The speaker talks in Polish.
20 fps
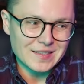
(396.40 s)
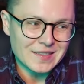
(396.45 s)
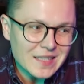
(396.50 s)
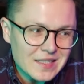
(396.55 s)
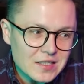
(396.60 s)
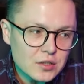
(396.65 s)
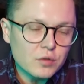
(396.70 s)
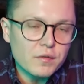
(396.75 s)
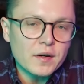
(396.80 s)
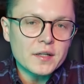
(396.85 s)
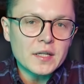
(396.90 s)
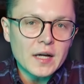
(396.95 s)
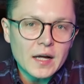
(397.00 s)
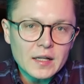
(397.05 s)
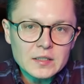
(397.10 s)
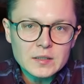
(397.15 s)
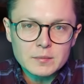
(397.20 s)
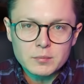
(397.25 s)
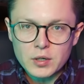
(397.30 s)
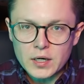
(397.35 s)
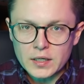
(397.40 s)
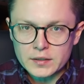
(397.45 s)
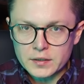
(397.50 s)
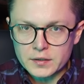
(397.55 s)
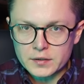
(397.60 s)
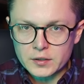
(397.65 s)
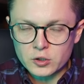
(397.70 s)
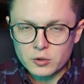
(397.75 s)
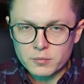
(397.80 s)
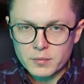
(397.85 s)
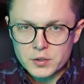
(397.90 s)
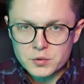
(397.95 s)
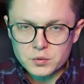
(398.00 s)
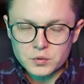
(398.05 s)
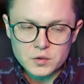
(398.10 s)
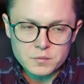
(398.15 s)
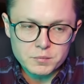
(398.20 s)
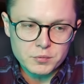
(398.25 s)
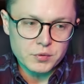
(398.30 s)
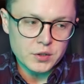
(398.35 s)
zdecydowanie antybohater tego meczu.
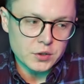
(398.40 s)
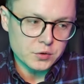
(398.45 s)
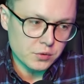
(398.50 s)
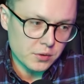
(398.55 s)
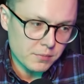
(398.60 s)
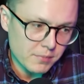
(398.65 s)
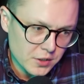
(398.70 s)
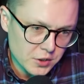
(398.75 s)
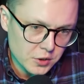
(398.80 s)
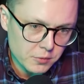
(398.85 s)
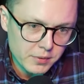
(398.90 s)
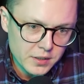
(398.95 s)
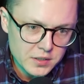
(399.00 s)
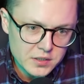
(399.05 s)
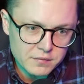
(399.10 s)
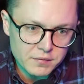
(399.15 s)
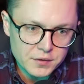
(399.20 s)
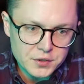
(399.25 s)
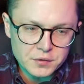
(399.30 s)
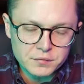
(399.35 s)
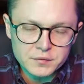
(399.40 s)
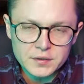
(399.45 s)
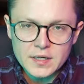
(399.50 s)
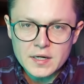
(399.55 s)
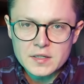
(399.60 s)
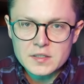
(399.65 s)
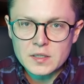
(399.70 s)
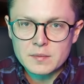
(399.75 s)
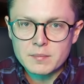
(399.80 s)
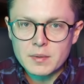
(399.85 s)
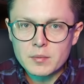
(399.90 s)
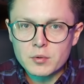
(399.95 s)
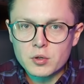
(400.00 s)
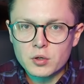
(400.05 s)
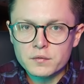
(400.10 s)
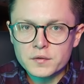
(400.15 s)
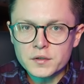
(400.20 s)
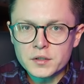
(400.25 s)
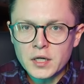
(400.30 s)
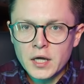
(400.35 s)
To jest piłkarz, który maczał palce właśnie w tych akcjach
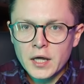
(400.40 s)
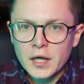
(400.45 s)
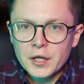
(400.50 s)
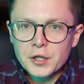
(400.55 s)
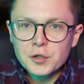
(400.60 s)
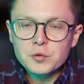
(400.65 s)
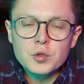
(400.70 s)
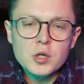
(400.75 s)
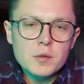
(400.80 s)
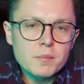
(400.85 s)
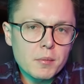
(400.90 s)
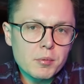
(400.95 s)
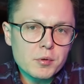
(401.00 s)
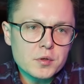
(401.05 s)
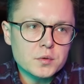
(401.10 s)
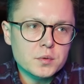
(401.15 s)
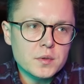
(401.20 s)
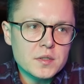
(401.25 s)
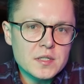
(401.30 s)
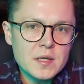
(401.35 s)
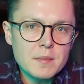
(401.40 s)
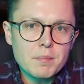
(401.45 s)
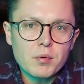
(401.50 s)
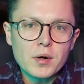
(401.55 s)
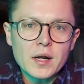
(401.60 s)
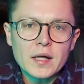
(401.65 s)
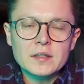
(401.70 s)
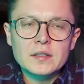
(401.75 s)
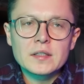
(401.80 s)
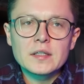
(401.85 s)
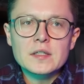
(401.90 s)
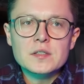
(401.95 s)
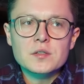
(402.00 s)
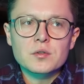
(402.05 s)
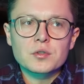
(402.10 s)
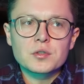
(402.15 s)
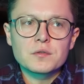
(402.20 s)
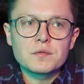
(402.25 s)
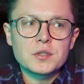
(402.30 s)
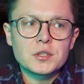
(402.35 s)
bramkowych i który po prostu jest nieporadny. Jest to
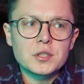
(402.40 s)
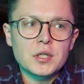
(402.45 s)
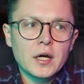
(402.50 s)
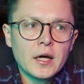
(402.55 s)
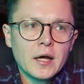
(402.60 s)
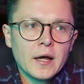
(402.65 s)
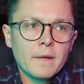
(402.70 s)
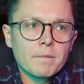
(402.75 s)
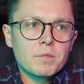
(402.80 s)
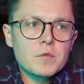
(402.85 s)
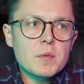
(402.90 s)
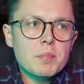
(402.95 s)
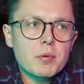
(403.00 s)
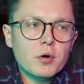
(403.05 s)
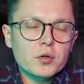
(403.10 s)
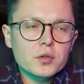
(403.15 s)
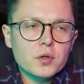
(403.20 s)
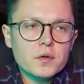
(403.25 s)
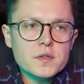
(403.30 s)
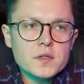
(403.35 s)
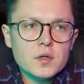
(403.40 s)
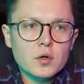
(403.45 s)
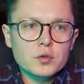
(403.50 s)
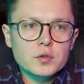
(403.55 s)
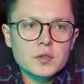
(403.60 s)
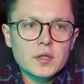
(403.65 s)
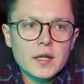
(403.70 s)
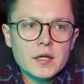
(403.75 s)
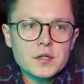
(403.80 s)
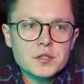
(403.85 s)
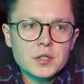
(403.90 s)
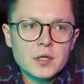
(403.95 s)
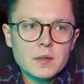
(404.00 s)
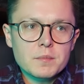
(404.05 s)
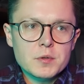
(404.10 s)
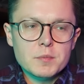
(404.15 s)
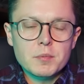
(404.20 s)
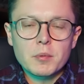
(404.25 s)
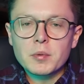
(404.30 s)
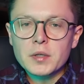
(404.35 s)
oczywiście niepokojące o tyle, że
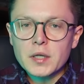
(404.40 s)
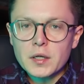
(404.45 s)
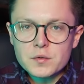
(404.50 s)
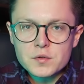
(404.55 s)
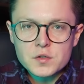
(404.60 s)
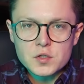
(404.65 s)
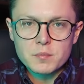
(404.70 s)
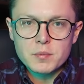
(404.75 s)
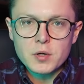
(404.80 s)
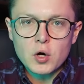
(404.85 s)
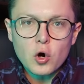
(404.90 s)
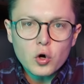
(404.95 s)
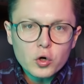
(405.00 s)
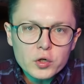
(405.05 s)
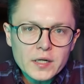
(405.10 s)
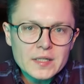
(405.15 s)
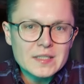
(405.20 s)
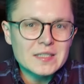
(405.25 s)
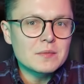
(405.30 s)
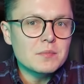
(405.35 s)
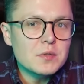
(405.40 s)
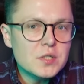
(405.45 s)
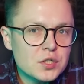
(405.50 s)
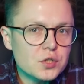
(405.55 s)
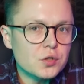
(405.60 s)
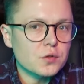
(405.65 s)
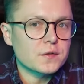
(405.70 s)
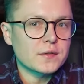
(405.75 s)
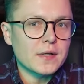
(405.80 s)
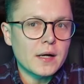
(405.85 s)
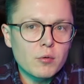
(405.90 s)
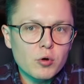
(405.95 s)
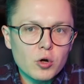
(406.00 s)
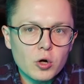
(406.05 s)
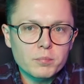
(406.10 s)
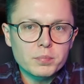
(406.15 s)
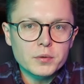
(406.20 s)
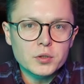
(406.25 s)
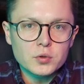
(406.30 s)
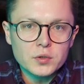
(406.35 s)
przypominając sobie okres z Mistrzostw
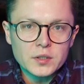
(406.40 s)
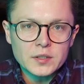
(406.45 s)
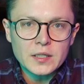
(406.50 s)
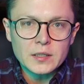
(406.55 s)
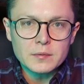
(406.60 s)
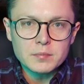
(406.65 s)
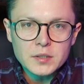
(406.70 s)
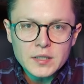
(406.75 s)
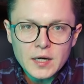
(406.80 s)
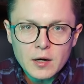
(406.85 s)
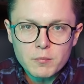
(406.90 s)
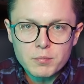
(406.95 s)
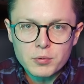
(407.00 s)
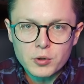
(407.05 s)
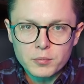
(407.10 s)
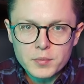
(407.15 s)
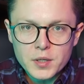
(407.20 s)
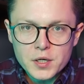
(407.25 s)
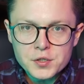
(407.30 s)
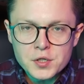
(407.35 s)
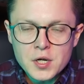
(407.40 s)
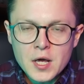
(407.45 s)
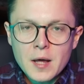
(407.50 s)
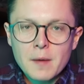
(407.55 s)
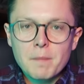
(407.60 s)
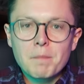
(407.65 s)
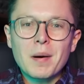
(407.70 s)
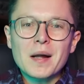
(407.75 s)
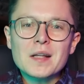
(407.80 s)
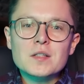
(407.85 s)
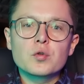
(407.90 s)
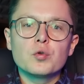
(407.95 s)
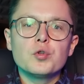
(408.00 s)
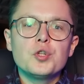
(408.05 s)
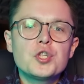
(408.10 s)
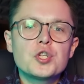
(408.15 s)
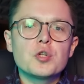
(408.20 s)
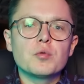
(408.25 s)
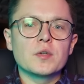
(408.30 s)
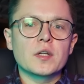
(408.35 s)
Europy, to jednak Michał Probierz bardzo bardzo
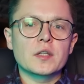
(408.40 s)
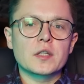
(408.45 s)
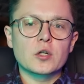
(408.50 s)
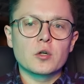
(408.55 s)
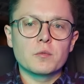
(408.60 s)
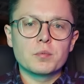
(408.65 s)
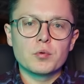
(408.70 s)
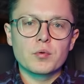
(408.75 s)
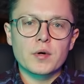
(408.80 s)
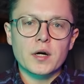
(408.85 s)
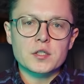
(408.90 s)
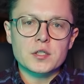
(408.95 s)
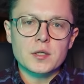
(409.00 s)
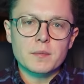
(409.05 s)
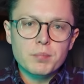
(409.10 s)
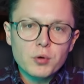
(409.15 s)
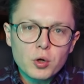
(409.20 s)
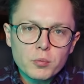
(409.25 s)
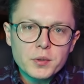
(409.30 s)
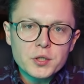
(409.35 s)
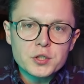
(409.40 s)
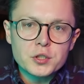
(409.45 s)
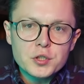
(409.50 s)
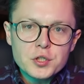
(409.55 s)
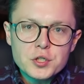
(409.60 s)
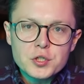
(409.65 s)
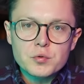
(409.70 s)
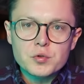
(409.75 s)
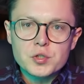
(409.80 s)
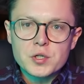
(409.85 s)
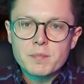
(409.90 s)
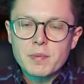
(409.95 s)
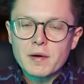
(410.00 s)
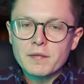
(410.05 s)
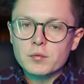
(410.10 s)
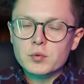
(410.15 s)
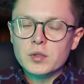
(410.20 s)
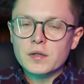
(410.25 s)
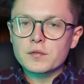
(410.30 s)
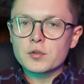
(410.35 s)
liczył na tego piłkarza. Probierz liczył, że
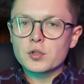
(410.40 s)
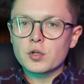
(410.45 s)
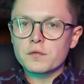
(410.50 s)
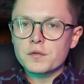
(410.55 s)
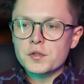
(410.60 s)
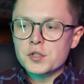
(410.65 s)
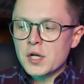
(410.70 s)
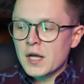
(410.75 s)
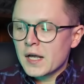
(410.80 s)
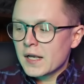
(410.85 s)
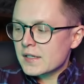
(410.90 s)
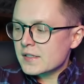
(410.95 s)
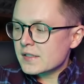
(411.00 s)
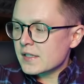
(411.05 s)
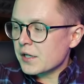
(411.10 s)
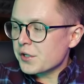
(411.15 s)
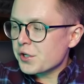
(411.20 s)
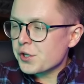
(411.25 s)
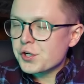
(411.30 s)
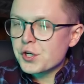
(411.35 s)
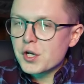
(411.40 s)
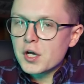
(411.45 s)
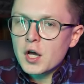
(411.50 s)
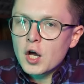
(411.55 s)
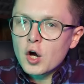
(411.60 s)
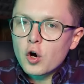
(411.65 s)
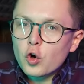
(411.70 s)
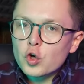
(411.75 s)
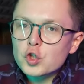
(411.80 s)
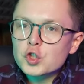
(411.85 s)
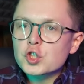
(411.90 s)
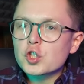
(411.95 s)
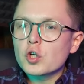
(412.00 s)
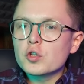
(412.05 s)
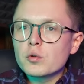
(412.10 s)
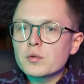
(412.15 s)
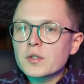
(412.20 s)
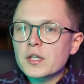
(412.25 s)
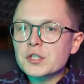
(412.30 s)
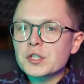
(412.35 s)
Paweł Dawidowicz stanie się
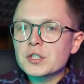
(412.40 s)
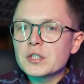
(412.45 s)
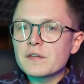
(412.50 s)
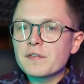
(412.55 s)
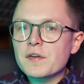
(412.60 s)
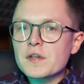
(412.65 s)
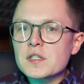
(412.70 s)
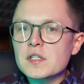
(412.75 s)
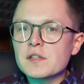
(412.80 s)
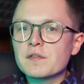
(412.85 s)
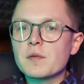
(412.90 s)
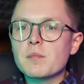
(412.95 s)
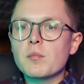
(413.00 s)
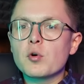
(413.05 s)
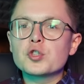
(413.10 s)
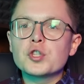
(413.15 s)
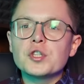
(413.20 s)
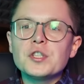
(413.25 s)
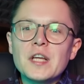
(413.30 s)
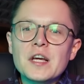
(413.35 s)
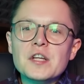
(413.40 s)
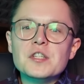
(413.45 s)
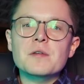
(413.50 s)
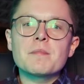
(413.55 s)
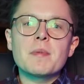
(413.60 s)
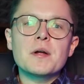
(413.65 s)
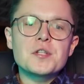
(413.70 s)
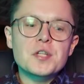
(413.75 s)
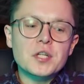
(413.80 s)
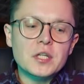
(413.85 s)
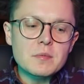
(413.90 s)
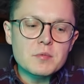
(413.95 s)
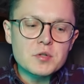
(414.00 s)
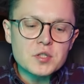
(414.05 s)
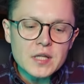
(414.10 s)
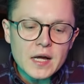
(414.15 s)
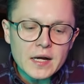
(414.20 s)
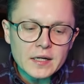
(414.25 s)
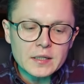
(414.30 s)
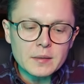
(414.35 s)
ostoją naszej defensywy. Może nie, że będzie kimś
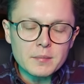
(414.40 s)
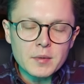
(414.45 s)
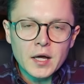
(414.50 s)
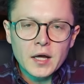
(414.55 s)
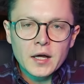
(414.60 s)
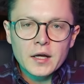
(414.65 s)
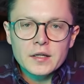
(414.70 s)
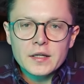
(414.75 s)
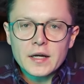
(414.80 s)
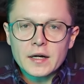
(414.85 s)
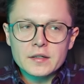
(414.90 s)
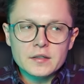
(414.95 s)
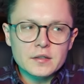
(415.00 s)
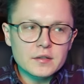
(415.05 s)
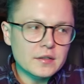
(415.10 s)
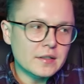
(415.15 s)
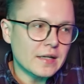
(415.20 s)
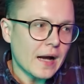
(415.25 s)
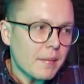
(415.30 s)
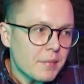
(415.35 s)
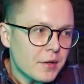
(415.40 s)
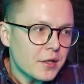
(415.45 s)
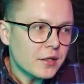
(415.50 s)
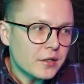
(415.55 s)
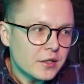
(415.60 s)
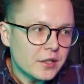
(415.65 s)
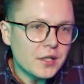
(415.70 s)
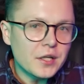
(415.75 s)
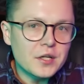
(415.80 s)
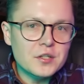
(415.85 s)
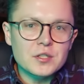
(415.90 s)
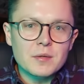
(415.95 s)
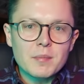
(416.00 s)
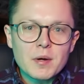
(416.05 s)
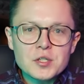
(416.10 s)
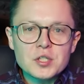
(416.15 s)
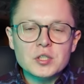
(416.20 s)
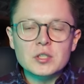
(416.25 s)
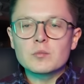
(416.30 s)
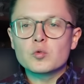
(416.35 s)
takim jak e, Kamil Glik, że
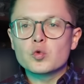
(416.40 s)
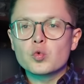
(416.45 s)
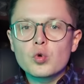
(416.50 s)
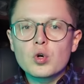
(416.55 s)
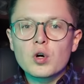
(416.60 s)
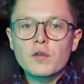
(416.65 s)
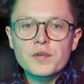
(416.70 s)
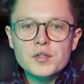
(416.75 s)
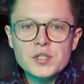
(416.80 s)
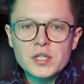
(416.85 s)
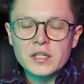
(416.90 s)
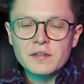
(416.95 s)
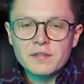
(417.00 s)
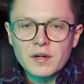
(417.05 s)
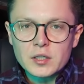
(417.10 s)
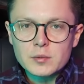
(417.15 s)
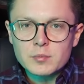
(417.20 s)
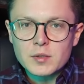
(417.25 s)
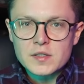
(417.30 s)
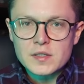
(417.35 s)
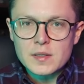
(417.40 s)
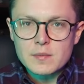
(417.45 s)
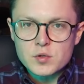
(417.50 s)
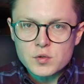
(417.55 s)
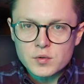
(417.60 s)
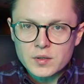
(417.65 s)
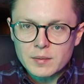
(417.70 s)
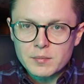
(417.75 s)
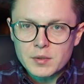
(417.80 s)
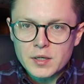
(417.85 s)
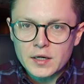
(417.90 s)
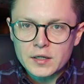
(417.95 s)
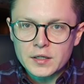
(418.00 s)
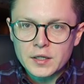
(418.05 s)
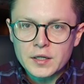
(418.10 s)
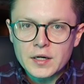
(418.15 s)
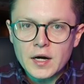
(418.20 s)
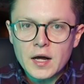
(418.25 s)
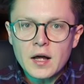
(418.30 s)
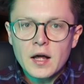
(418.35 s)
będzie tym długo wyczekiwanym następcą Kamila
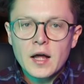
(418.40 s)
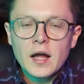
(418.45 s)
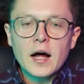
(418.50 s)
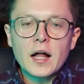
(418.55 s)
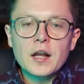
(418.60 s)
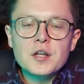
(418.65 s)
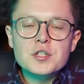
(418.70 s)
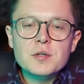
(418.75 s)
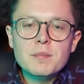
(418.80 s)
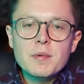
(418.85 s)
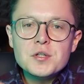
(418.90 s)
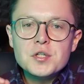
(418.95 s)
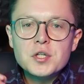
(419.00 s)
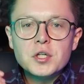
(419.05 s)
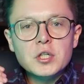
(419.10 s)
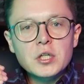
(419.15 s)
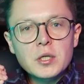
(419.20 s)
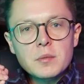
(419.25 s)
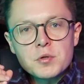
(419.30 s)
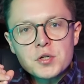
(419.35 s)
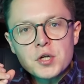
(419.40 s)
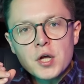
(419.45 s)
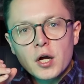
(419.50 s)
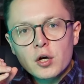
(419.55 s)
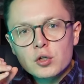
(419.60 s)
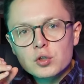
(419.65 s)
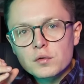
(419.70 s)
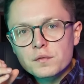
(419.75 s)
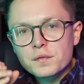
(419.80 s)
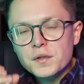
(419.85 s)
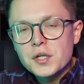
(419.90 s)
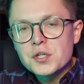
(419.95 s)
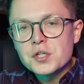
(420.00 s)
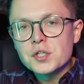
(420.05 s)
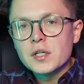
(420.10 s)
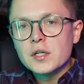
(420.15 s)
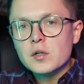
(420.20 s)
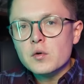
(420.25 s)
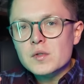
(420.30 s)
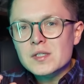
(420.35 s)
Glika, ale że będzie kimś, kto wniesie
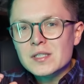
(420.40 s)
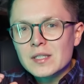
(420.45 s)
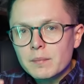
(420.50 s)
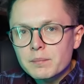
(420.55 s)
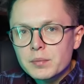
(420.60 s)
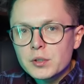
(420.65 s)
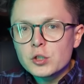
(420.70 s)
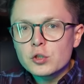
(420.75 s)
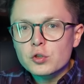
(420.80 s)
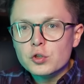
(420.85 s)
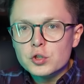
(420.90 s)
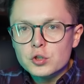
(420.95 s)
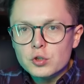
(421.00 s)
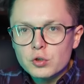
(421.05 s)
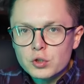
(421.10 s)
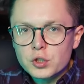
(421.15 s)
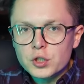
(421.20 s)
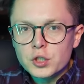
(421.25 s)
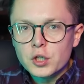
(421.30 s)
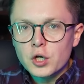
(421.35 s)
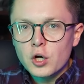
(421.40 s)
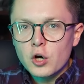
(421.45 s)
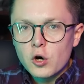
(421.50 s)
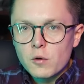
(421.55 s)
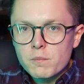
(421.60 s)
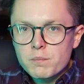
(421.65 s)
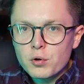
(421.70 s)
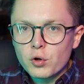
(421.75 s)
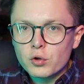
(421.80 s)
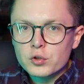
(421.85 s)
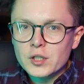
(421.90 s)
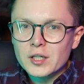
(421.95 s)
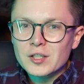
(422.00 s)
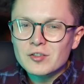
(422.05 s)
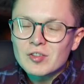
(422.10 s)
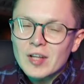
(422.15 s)
taką stabilność do gry obronnej.